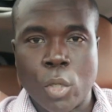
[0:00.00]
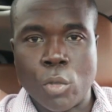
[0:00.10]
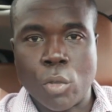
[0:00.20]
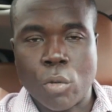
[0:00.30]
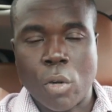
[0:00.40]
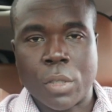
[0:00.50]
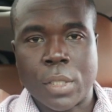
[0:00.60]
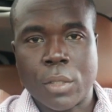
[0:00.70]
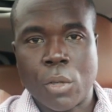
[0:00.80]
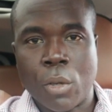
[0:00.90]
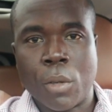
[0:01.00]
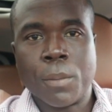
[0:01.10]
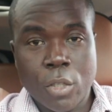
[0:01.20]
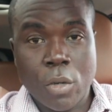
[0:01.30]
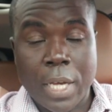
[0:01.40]
tenir compte que
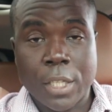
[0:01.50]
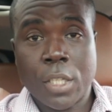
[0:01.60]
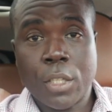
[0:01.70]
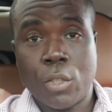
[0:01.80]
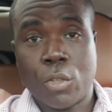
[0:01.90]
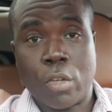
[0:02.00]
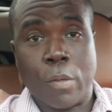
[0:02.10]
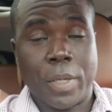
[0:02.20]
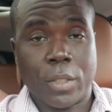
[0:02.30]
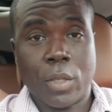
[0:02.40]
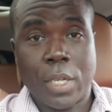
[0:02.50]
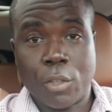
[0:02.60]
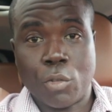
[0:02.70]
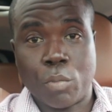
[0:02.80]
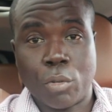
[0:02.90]
c'est de l'argent qui sort. Parce que
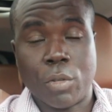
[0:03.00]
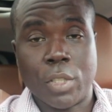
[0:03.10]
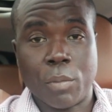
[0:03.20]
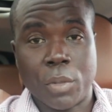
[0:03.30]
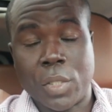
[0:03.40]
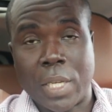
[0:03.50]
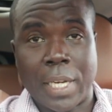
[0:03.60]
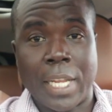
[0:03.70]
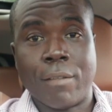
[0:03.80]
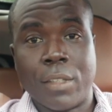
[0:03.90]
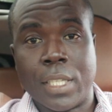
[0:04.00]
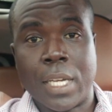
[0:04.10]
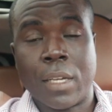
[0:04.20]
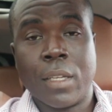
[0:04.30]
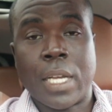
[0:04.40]
quand tu produis et puis tu enlèves
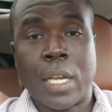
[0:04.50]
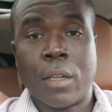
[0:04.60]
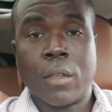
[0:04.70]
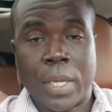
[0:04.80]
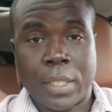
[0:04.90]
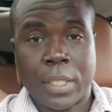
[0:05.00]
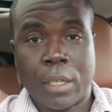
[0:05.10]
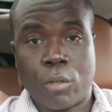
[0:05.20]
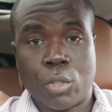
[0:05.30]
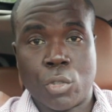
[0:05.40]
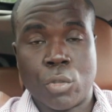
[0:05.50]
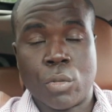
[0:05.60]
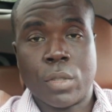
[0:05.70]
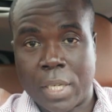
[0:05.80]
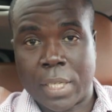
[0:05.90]
dedans, sans mettre quelque
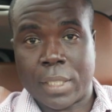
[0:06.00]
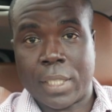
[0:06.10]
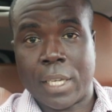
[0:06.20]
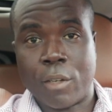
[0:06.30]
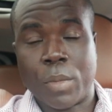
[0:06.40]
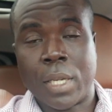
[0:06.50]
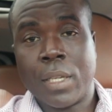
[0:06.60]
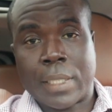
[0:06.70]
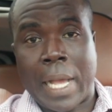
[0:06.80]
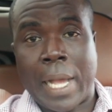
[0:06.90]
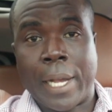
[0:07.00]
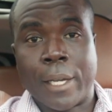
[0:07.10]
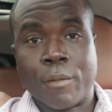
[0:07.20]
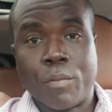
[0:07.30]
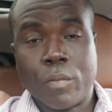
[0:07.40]
chose financièrement,
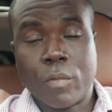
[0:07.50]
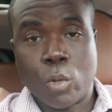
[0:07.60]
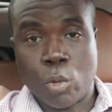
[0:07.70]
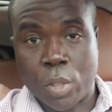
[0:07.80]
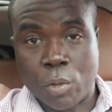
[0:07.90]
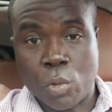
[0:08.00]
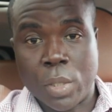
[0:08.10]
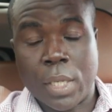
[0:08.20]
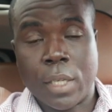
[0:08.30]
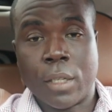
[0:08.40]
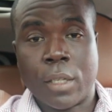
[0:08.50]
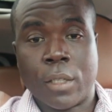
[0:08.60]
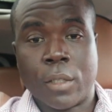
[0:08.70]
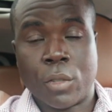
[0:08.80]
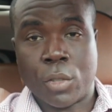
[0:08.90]
ça réduit
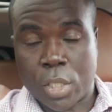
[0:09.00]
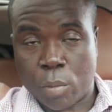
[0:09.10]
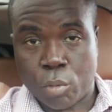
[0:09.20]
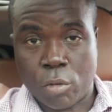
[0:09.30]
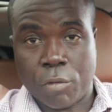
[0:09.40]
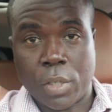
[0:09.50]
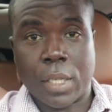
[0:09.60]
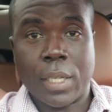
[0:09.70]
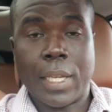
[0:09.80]
euh, tes profits.